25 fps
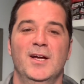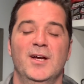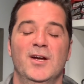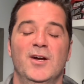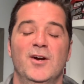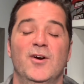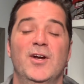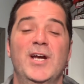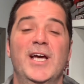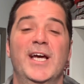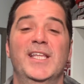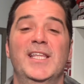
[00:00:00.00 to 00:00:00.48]

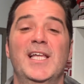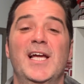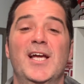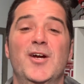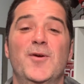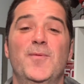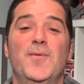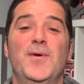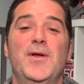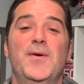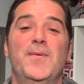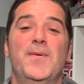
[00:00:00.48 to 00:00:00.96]
Hola, ¿qué tal?
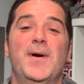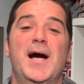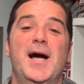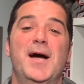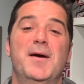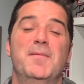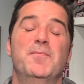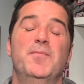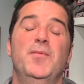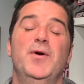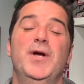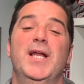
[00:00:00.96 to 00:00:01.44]
¿Cómo les
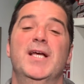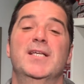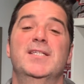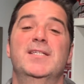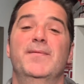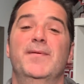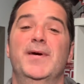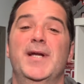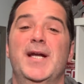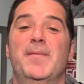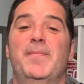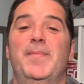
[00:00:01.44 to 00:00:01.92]
va? Buena
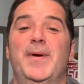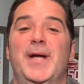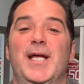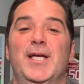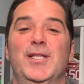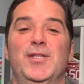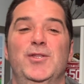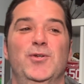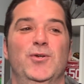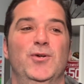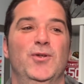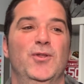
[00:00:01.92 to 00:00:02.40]
semana
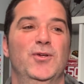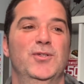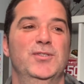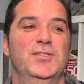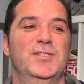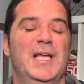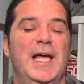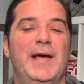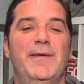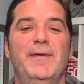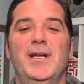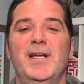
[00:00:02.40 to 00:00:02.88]
para
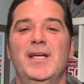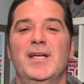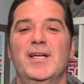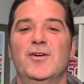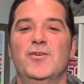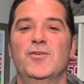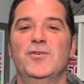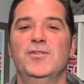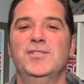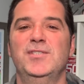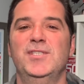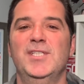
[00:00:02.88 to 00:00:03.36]
todos. A ver,
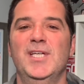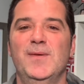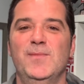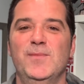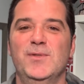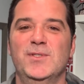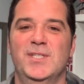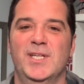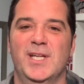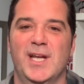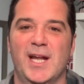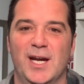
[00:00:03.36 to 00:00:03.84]

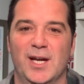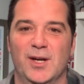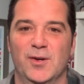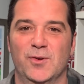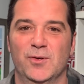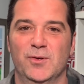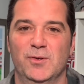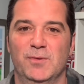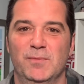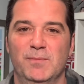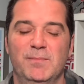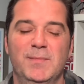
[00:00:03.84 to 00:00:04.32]
coincidamos en
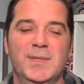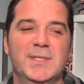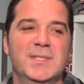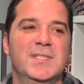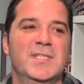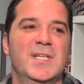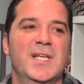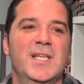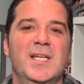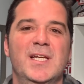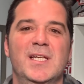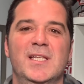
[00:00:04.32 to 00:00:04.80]
algo. Más
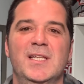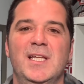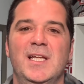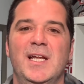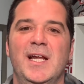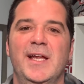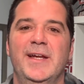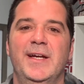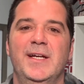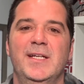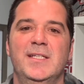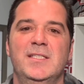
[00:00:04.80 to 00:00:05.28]
allá del,
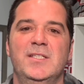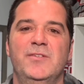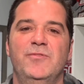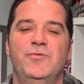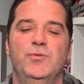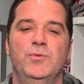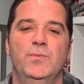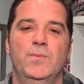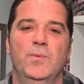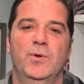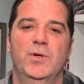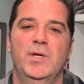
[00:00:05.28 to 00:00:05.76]
análisis
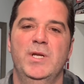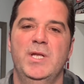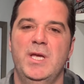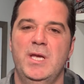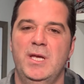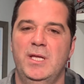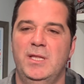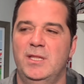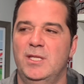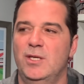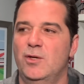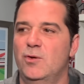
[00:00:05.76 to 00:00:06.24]

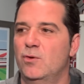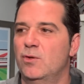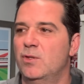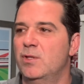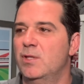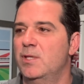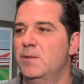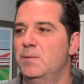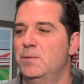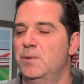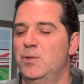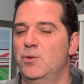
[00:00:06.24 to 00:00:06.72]
futbolístico,
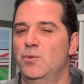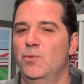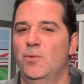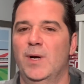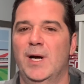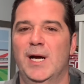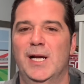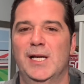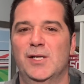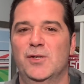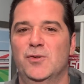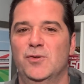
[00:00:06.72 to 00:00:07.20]

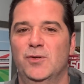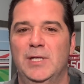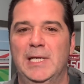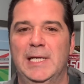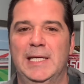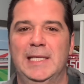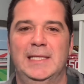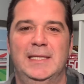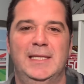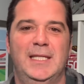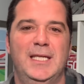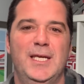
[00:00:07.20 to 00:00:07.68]
individual,
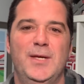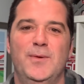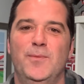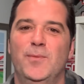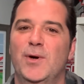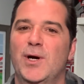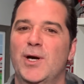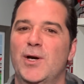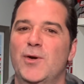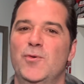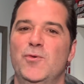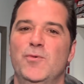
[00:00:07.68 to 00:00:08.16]

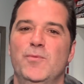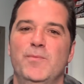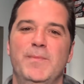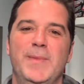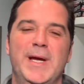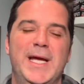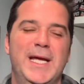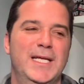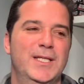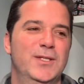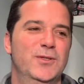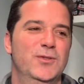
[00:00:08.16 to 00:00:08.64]
colectivo,
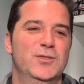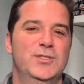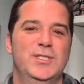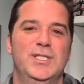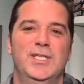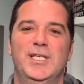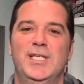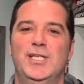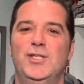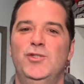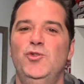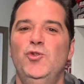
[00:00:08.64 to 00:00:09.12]
argumentos
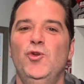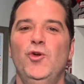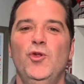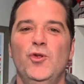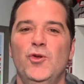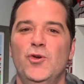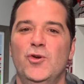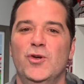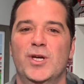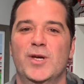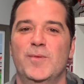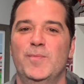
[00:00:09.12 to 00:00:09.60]
y,
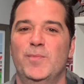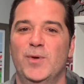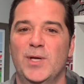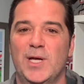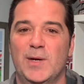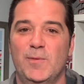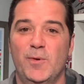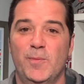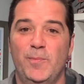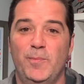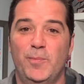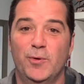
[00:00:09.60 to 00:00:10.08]
todo lo que
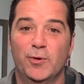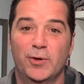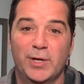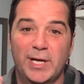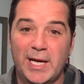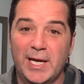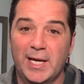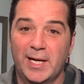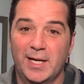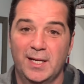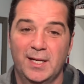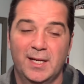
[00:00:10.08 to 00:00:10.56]
podamos
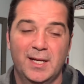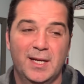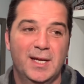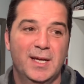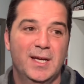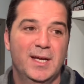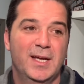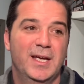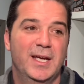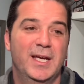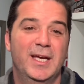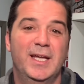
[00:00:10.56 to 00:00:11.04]
poner
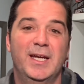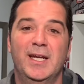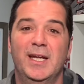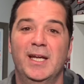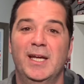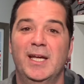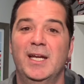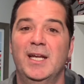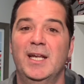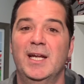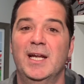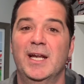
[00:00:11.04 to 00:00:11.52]
en,
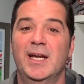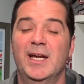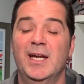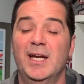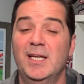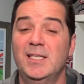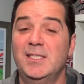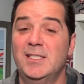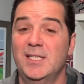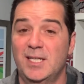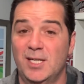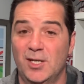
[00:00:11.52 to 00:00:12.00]
el
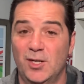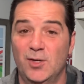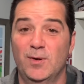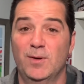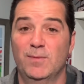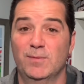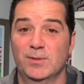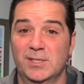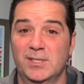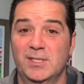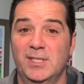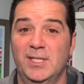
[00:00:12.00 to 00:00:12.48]
análisis que lo
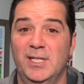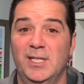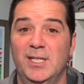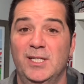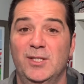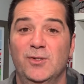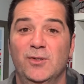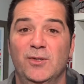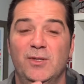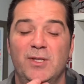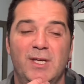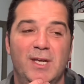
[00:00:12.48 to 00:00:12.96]
vamos a hacer en
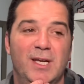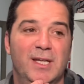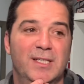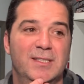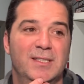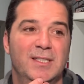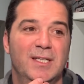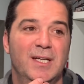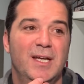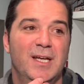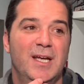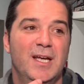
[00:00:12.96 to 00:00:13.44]
estos días,
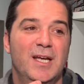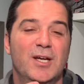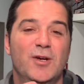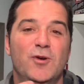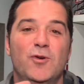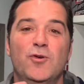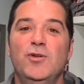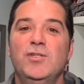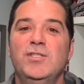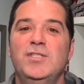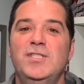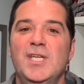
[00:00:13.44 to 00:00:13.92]

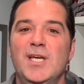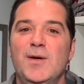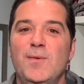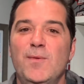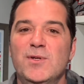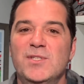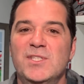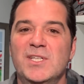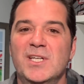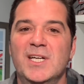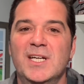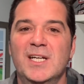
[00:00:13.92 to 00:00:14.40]

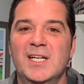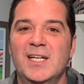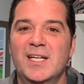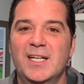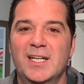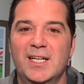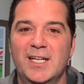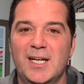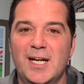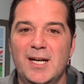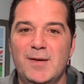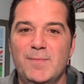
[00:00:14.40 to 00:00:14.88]
coincidamos en que el
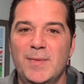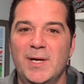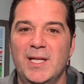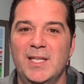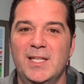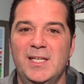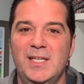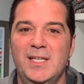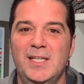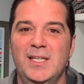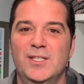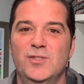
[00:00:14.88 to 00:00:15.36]
Real
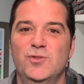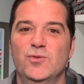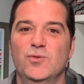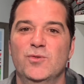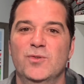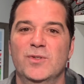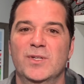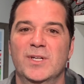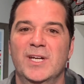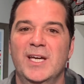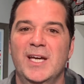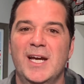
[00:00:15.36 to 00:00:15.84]
Madrid es
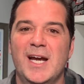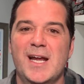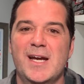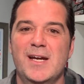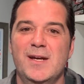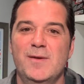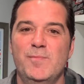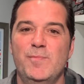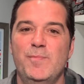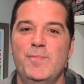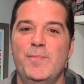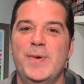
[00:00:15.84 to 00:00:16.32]
un
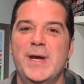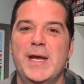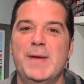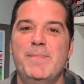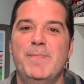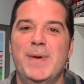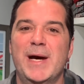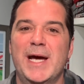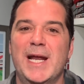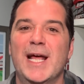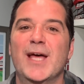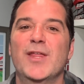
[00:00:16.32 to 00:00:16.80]
gran
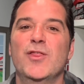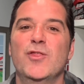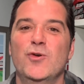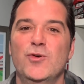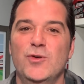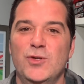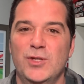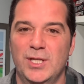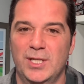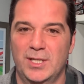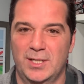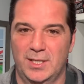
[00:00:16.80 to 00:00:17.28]

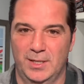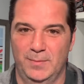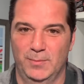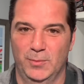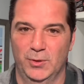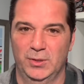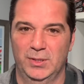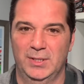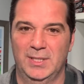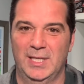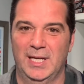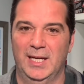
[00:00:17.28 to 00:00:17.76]
preparador de
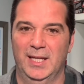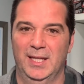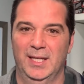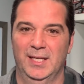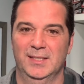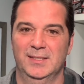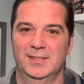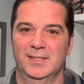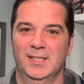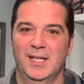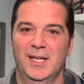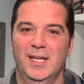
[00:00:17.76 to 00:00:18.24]

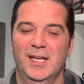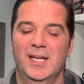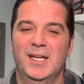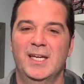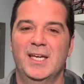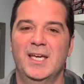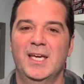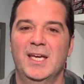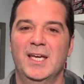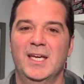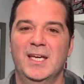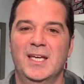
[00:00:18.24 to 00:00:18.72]
remontadas. Eh,
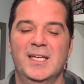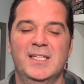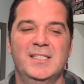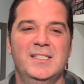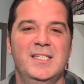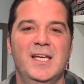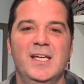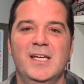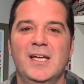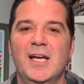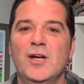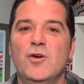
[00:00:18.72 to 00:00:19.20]
que
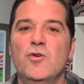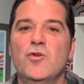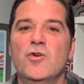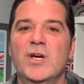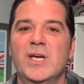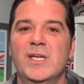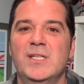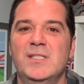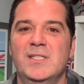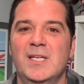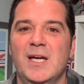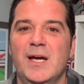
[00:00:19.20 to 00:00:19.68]
si hay algo
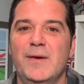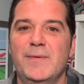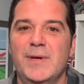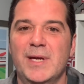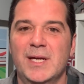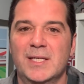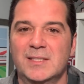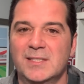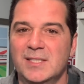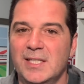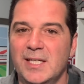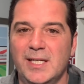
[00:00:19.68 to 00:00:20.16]
que sabe
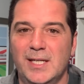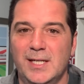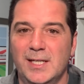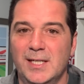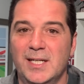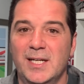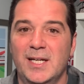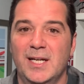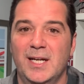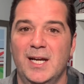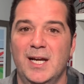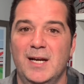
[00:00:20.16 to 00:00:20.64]
hacer
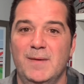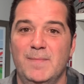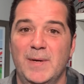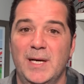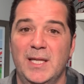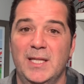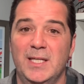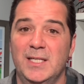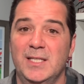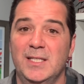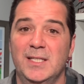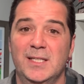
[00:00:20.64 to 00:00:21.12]
el Real
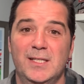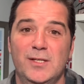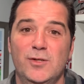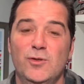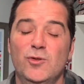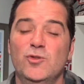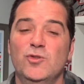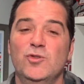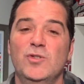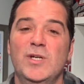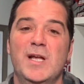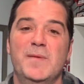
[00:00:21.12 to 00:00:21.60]
Madrid es
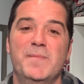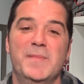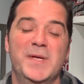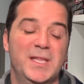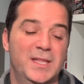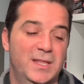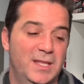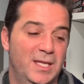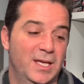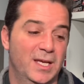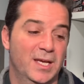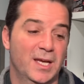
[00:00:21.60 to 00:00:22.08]
no
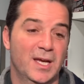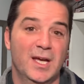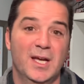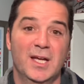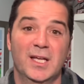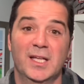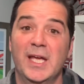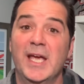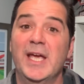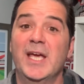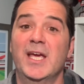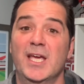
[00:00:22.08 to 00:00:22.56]
solamente
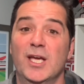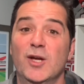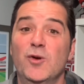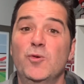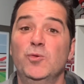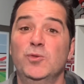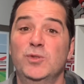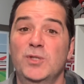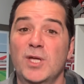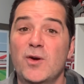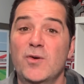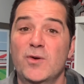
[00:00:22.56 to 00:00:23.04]

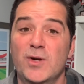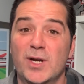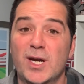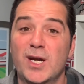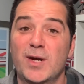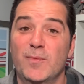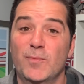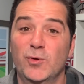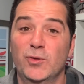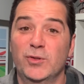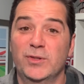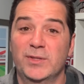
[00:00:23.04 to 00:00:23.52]
ejecutar una
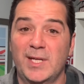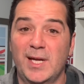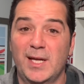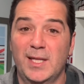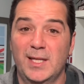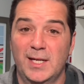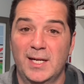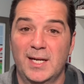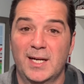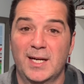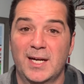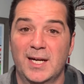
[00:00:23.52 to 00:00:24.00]

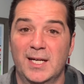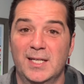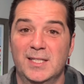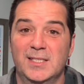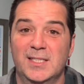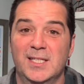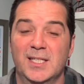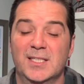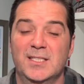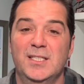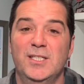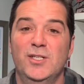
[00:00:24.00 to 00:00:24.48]
remontada en la
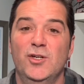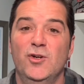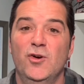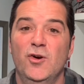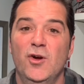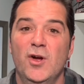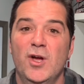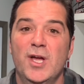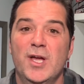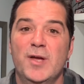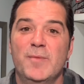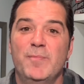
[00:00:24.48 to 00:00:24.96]
cancha,
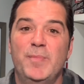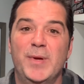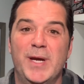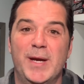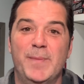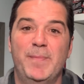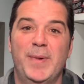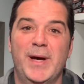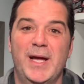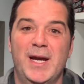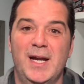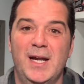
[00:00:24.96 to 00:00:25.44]
sino
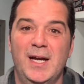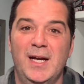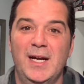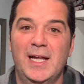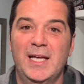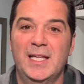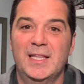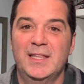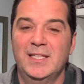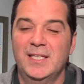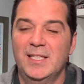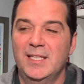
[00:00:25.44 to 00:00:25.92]

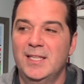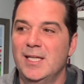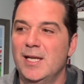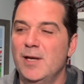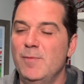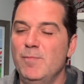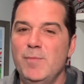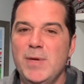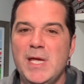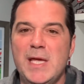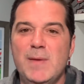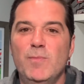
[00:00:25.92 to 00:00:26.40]
prepararlas desde
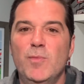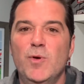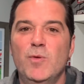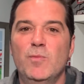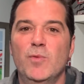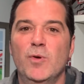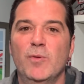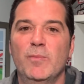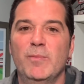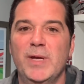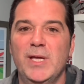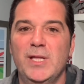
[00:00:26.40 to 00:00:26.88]
el mismo
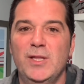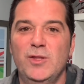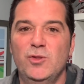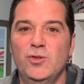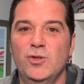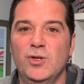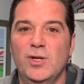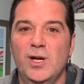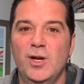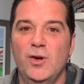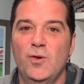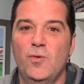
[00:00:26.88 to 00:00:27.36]

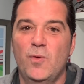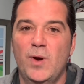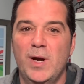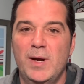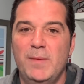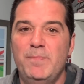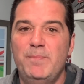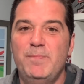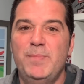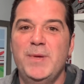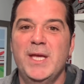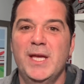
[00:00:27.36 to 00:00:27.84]
momento en el
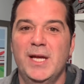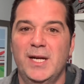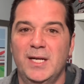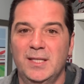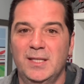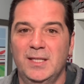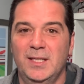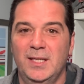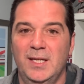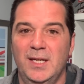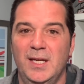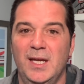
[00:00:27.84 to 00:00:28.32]
cual
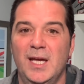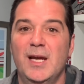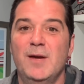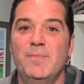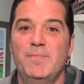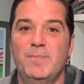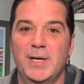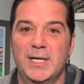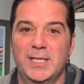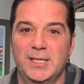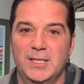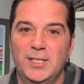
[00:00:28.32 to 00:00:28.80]
pierde
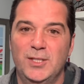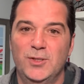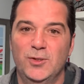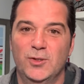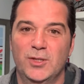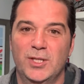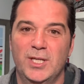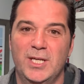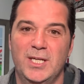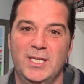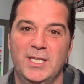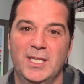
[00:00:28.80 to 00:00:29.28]
el
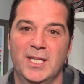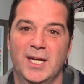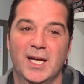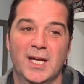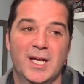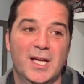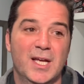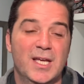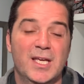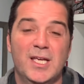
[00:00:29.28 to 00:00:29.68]
partido de ida.